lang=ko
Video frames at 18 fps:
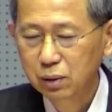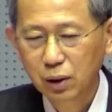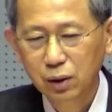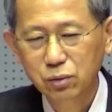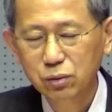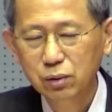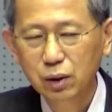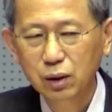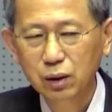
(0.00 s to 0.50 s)

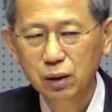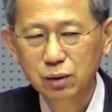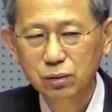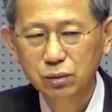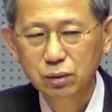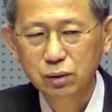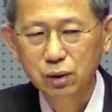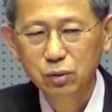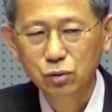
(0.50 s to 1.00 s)
해줬다
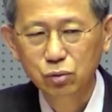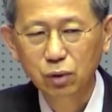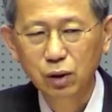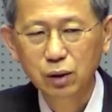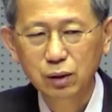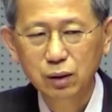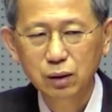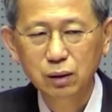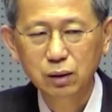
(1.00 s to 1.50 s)
해가지고 그렇게
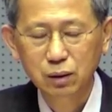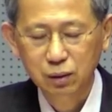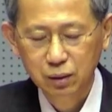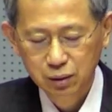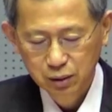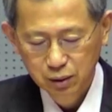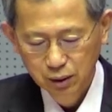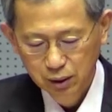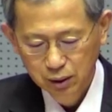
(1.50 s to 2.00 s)
좋아할 일이
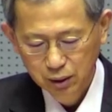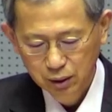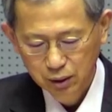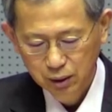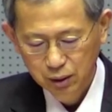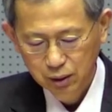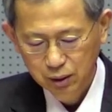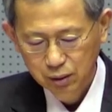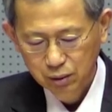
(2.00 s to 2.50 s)
있는가?
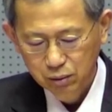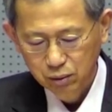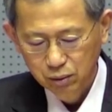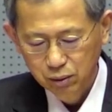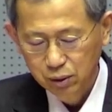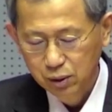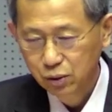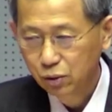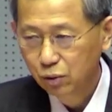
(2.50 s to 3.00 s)

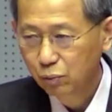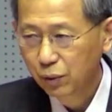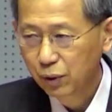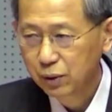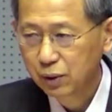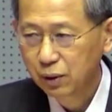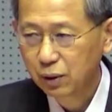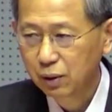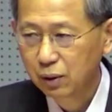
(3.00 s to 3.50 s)
오히려 지옥
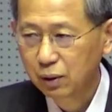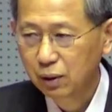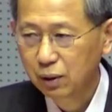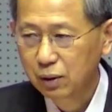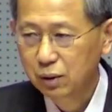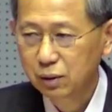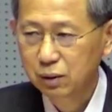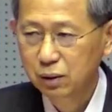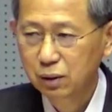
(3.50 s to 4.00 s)
백성 되는데
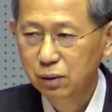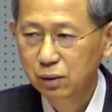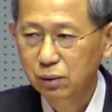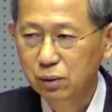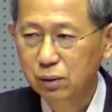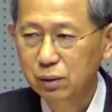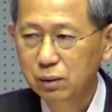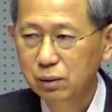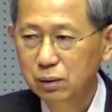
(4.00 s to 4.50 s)
지름길이요.